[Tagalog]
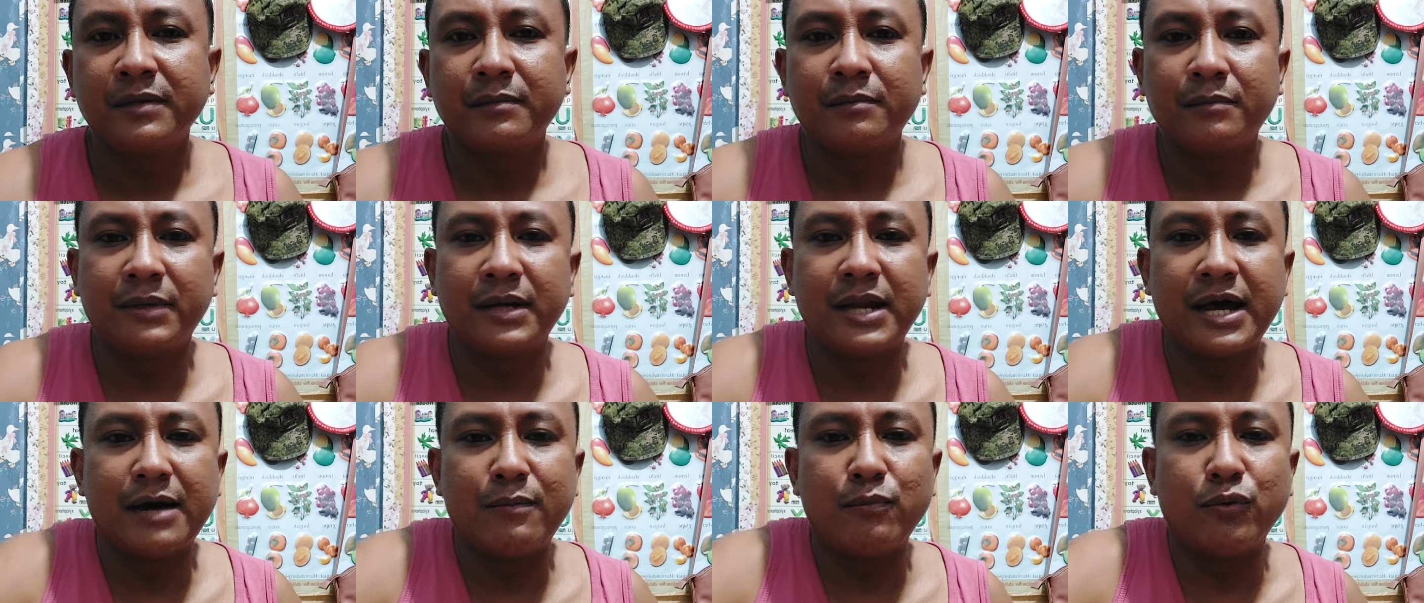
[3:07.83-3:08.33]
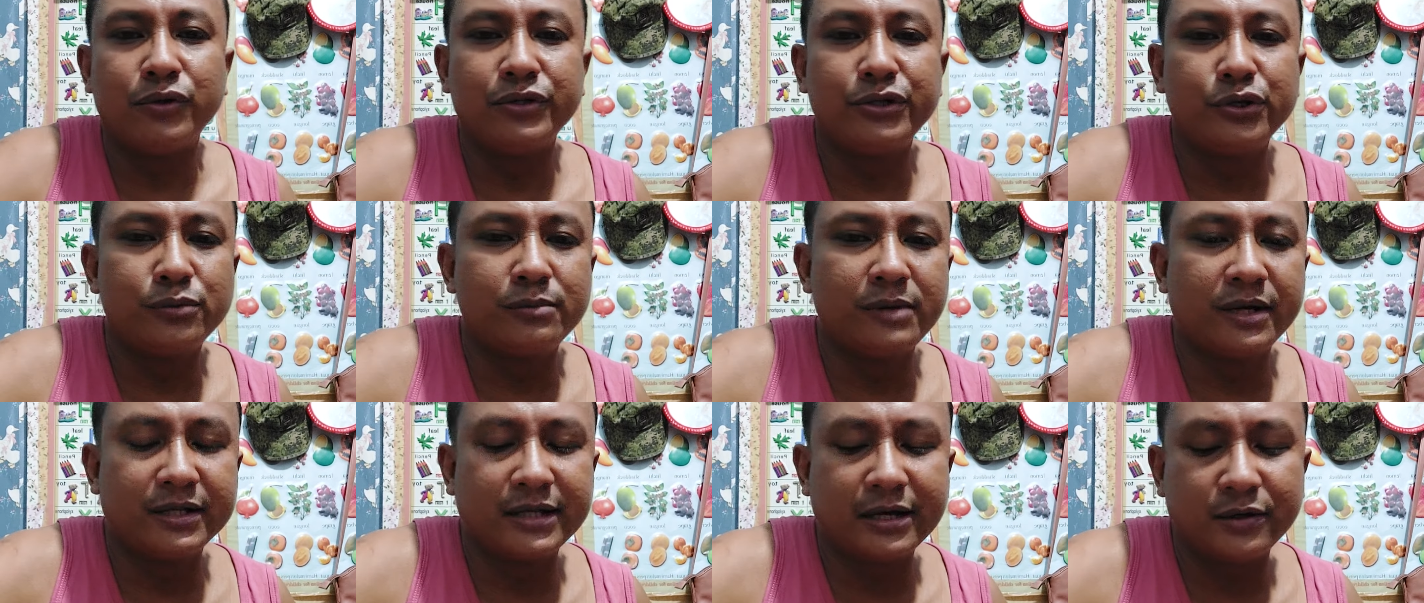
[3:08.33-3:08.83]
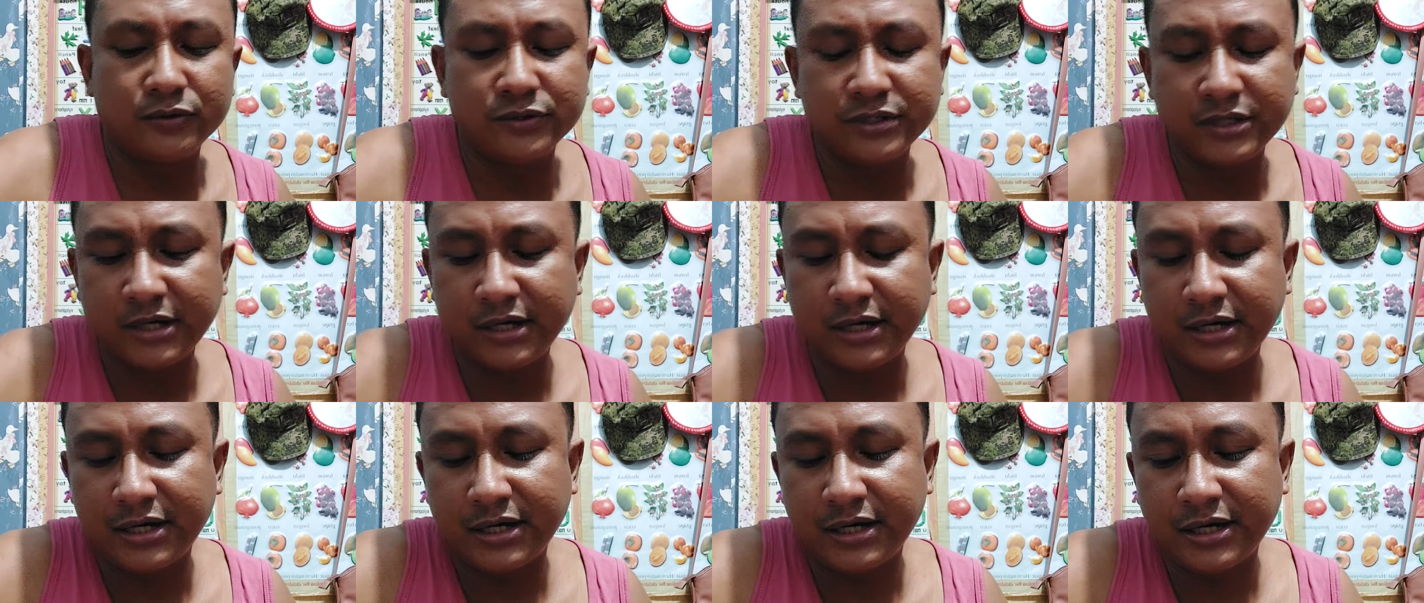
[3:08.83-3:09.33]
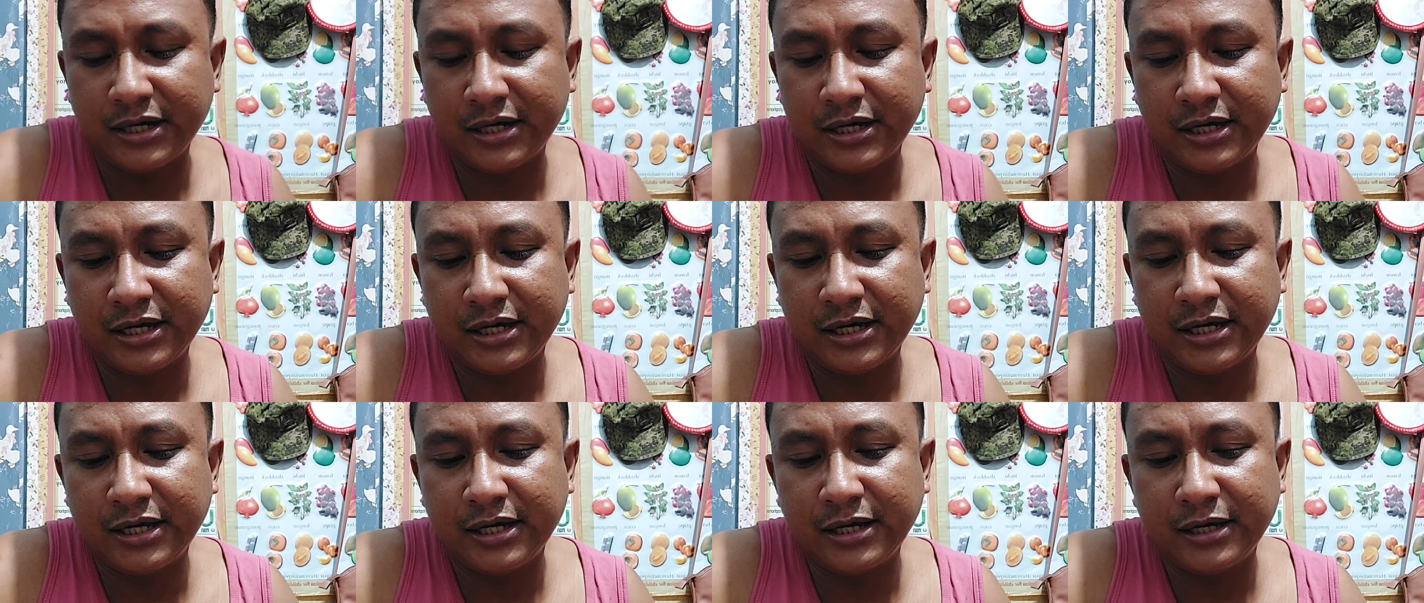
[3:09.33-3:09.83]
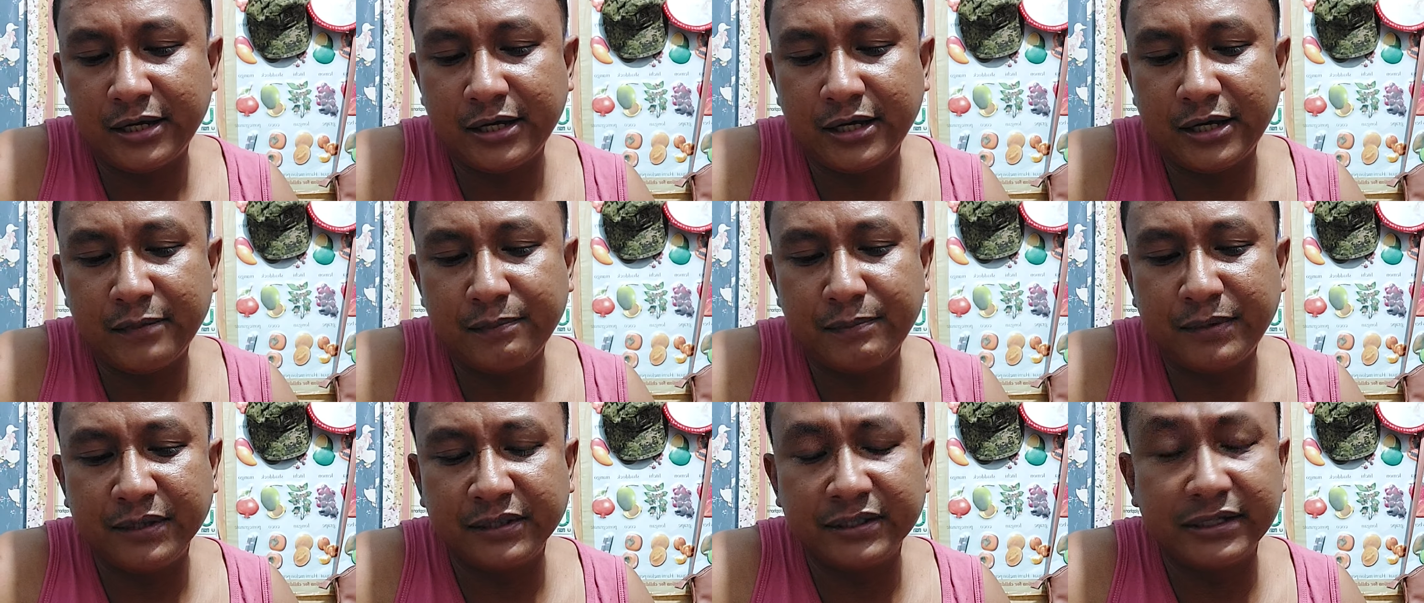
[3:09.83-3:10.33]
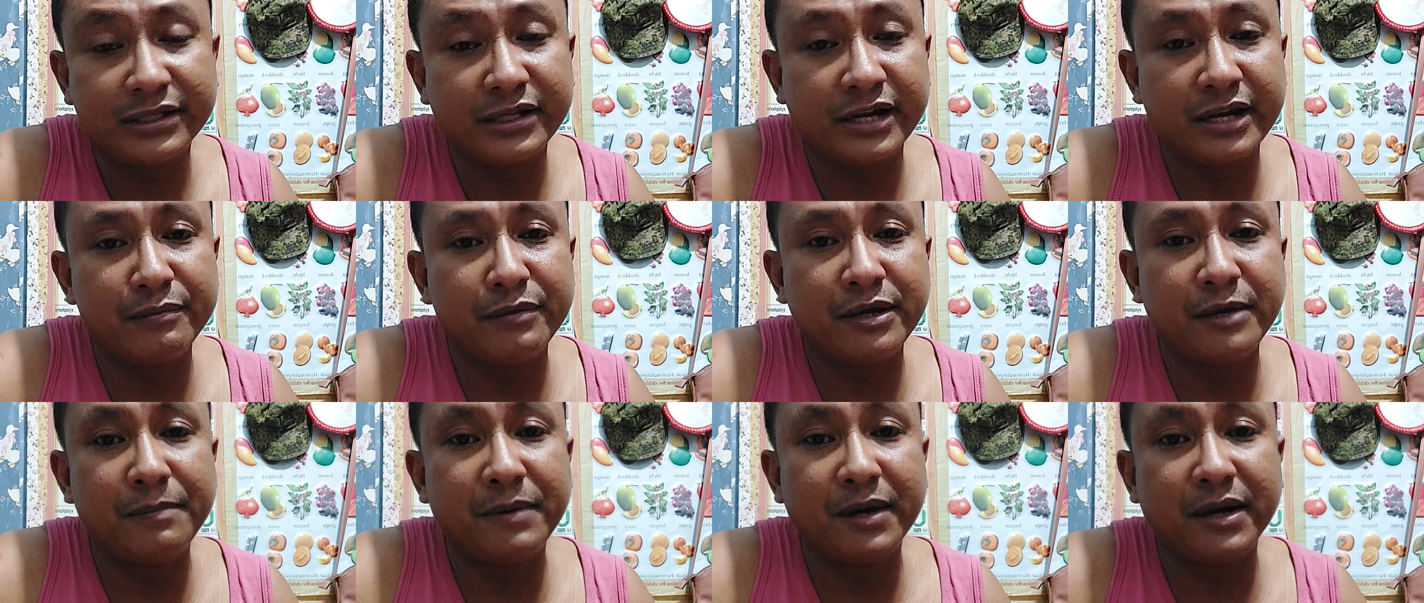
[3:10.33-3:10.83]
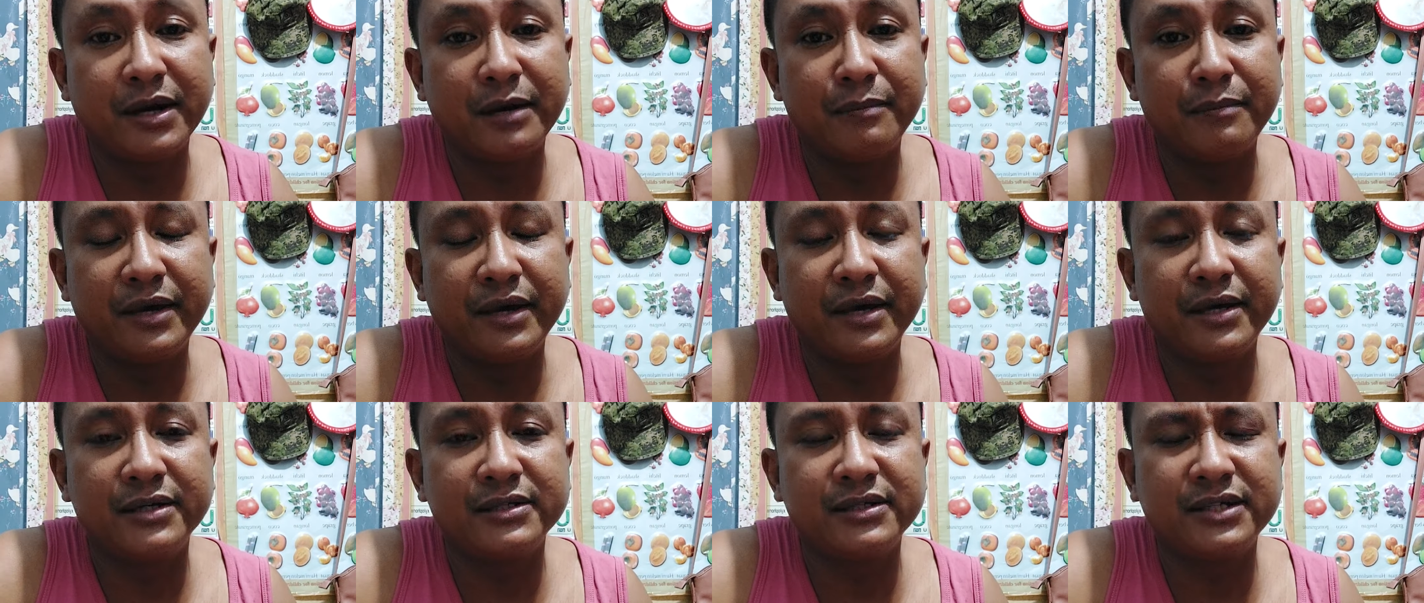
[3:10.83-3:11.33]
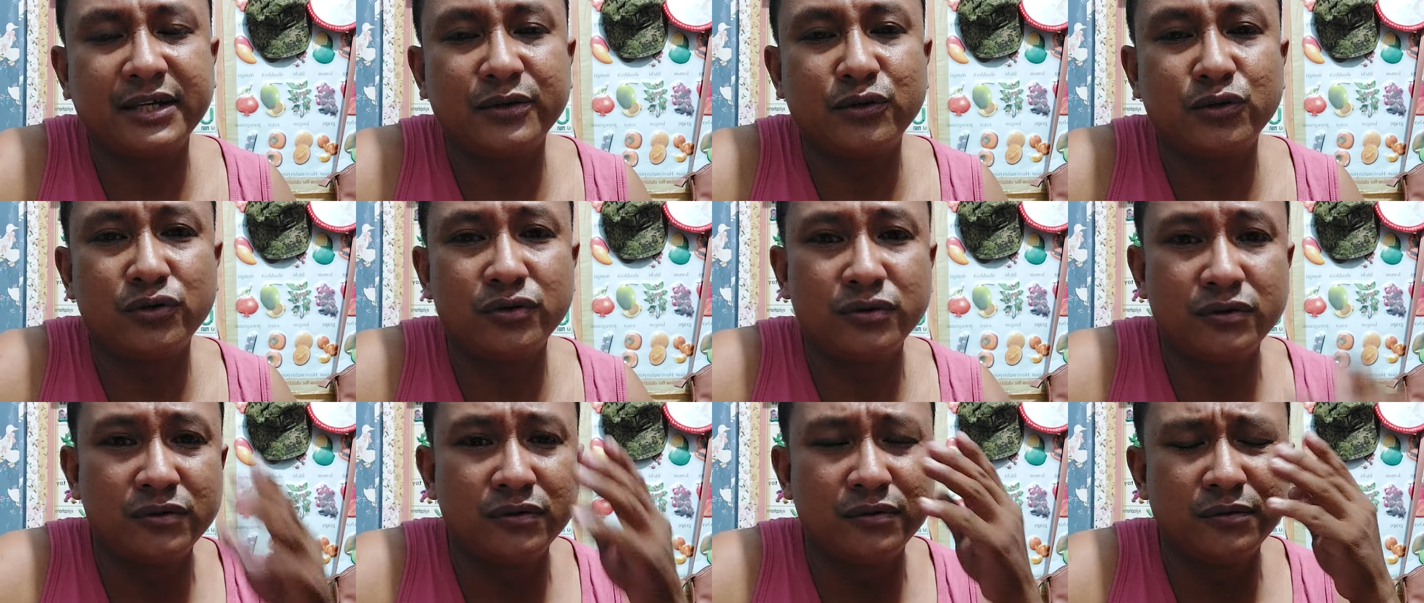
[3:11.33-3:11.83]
malabo na yung mata ko sa pagdadrive eh paggabi kasi itong